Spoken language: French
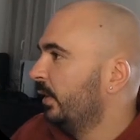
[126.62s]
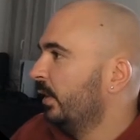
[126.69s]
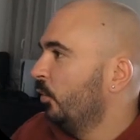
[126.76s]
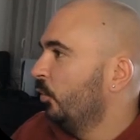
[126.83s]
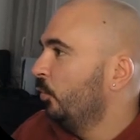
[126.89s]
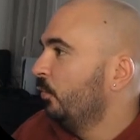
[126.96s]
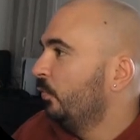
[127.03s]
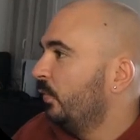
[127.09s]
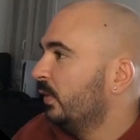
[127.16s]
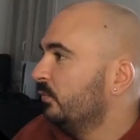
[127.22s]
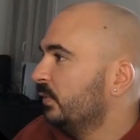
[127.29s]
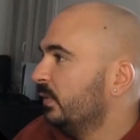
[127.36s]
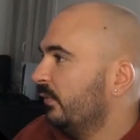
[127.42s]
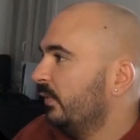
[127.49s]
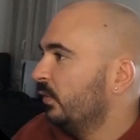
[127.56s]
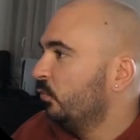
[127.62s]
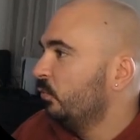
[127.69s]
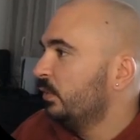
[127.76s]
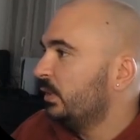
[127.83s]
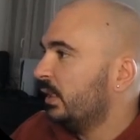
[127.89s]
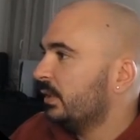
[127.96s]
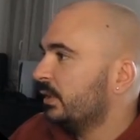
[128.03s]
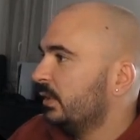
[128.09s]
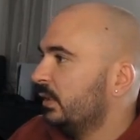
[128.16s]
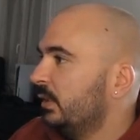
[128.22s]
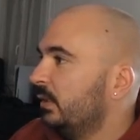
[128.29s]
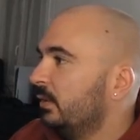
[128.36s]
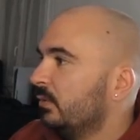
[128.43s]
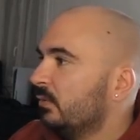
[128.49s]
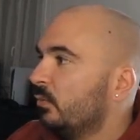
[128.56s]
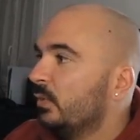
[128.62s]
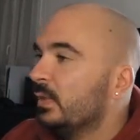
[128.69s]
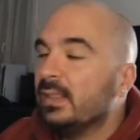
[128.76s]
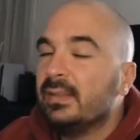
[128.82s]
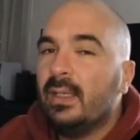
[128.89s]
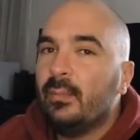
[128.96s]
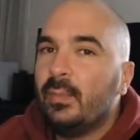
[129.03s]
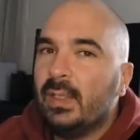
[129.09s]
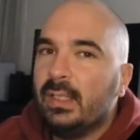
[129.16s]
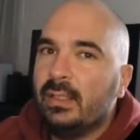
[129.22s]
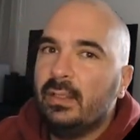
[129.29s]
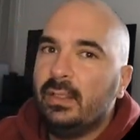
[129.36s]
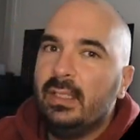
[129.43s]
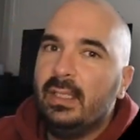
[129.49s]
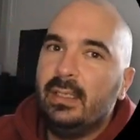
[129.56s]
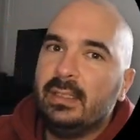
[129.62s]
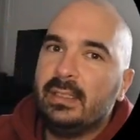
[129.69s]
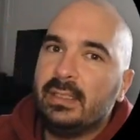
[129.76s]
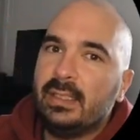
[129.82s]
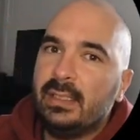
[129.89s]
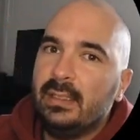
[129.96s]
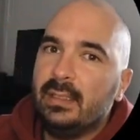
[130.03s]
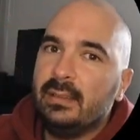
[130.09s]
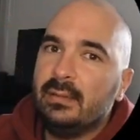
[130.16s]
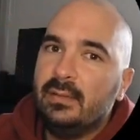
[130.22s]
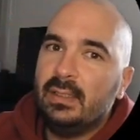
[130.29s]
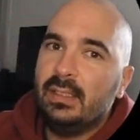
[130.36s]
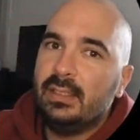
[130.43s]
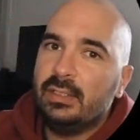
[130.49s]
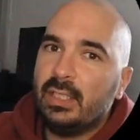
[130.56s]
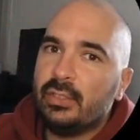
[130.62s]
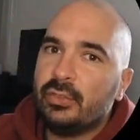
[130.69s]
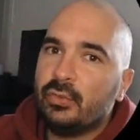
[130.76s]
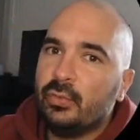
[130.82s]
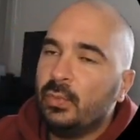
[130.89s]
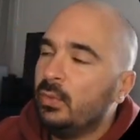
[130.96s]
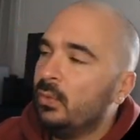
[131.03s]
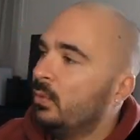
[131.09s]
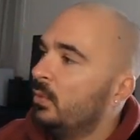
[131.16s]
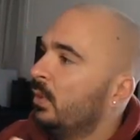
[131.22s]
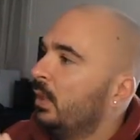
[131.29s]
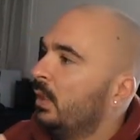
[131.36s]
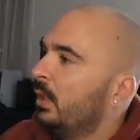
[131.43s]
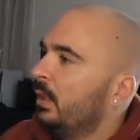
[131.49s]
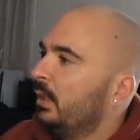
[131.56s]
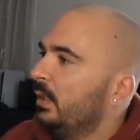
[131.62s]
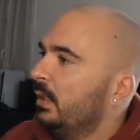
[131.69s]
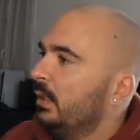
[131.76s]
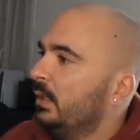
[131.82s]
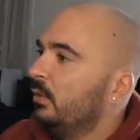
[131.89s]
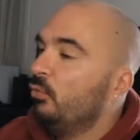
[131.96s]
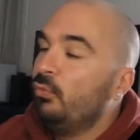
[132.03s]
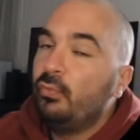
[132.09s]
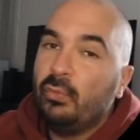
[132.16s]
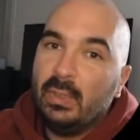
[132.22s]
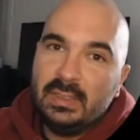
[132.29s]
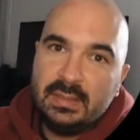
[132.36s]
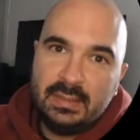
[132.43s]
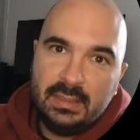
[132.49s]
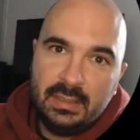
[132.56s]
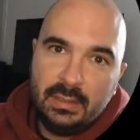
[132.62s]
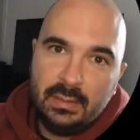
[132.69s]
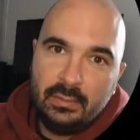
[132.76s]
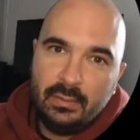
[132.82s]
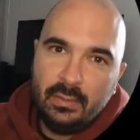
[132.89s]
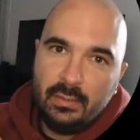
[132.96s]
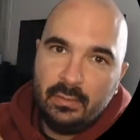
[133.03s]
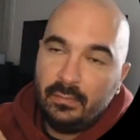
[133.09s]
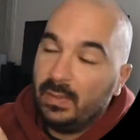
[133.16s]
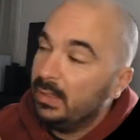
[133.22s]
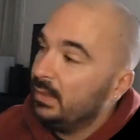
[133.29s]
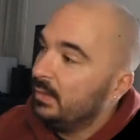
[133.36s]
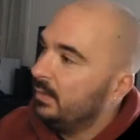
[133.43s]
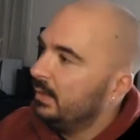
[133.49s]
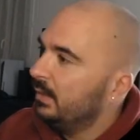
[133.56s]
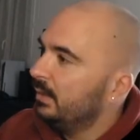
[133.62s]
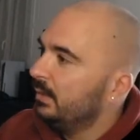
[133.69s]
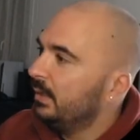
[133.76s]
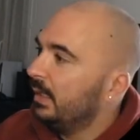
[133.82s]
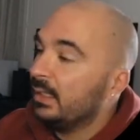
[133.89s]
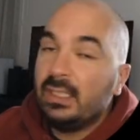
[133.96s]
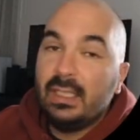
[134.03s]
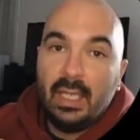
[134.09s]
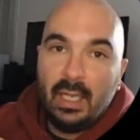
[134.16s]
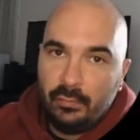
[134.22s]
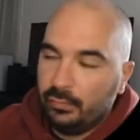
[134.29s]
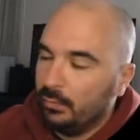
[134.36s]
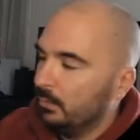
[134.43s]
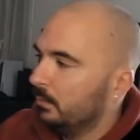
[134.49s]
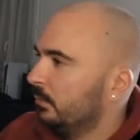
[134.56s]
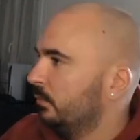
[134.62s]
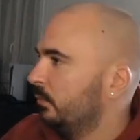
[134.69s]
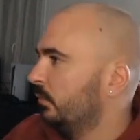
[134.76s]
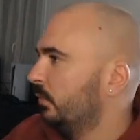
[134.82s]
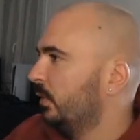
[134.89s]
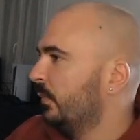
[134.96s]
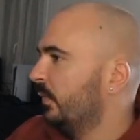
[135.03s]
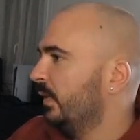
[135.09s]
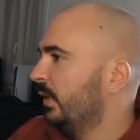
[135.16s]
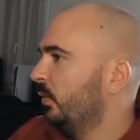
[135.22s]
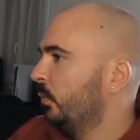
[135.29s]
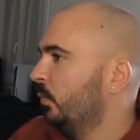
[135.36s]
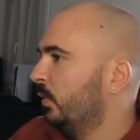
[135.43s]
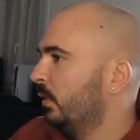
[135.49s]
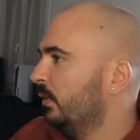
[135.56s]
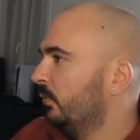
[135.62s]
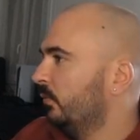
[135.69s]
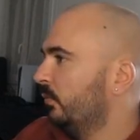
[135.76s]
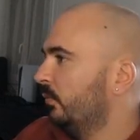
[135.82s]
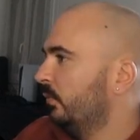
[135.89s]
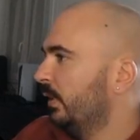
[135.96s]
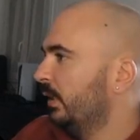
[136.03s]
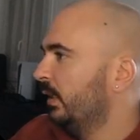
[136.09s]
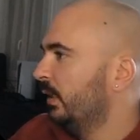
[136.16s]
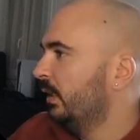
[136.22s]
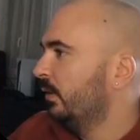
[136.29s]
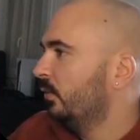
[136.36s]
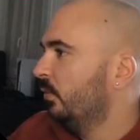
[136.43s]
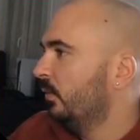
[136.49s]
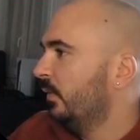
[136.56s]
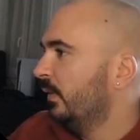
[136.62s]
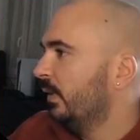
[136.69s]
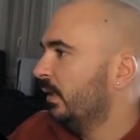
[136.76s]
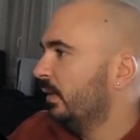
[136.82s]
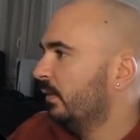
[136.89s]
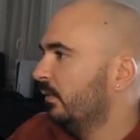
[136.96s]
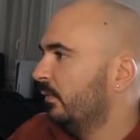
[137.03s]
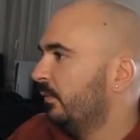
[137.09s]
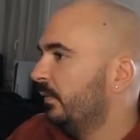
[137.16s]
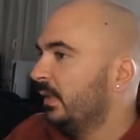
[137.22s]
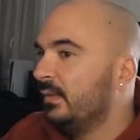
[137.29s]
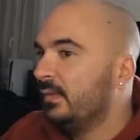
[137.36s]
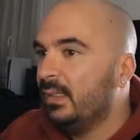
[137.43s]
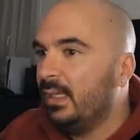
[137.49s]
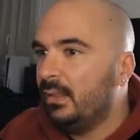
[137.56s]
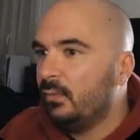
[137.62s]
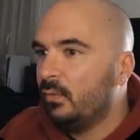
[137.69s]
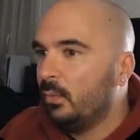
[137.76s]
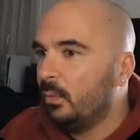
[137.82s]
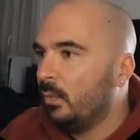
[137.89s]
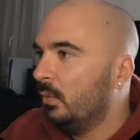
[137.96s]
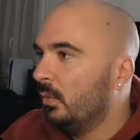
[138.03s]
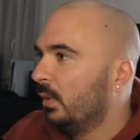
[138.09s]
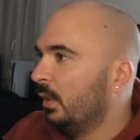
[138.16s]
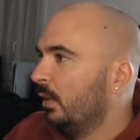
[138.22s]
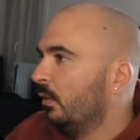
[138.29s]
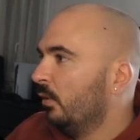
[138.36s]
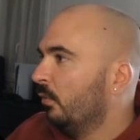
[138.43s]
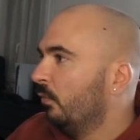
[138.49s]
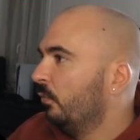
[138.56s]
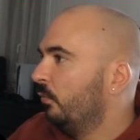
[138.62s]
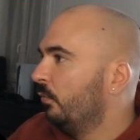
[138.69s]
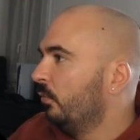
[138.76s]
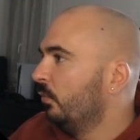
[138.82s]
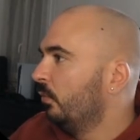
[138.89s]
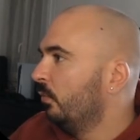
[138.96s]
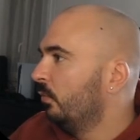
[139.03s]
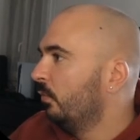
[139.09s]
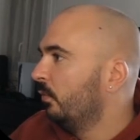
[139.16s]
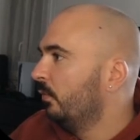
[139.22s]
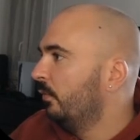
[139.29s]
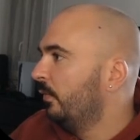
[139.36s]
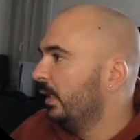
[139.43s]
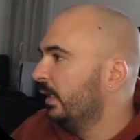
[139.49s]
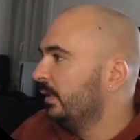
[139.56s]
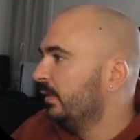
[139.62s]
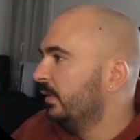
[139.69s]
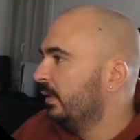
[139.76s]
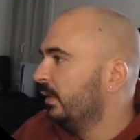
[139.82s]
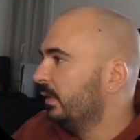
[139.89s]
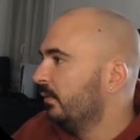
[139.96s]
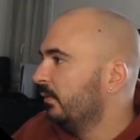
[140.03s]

Une fois que vous avez tout chargé, donc c'est simple, hein, il y a écrit téléchargement, et une fois que c'est euh, validé, il y a écrit info. Donc comme ça, au moins, vous voyez que c'est fait directement. Vous validez,